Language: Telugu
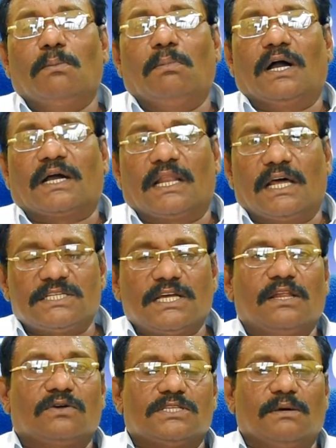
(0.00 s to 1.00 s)
మా
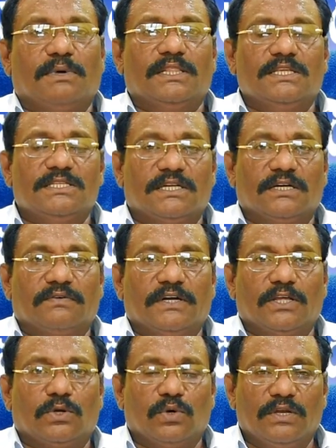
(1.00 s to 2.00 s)
కళాశాలకు
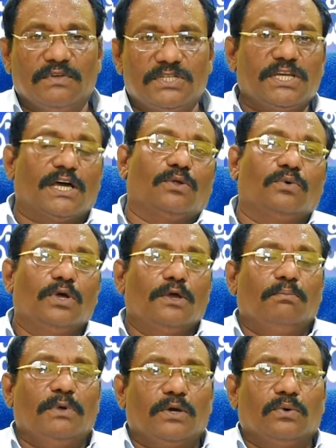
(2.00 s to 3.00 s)
సంబంధించినటువంటి కొన్ని విషయాలు
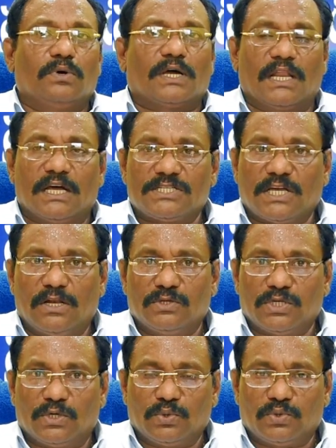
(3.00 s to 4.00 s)
మీకు కళాశాలలో
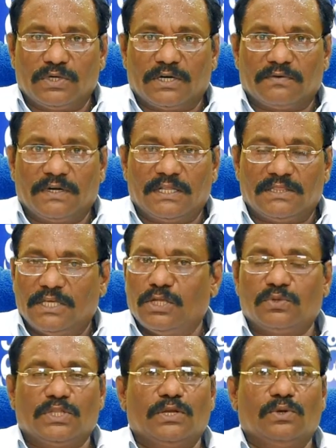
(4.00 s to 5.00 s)
జరుగుతున్నటువంటి
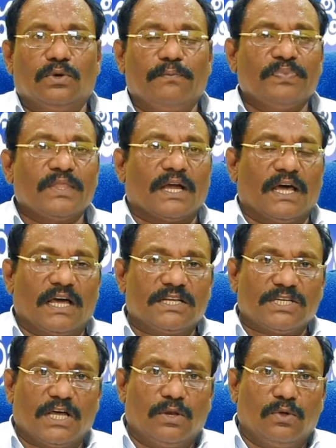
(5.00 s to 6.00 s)
తీరుతెన్నులు
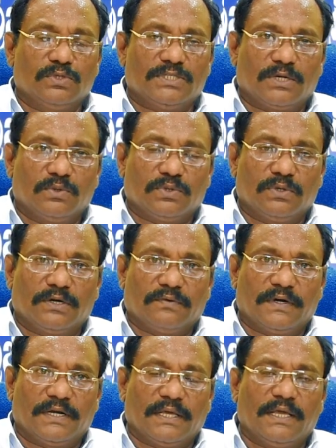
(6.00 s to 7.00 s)
కళాశాలలో
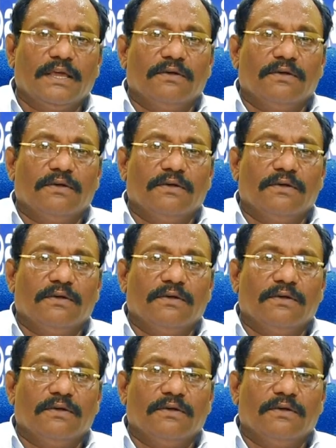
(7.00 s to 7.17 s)
జరుగుతున్నటువంటి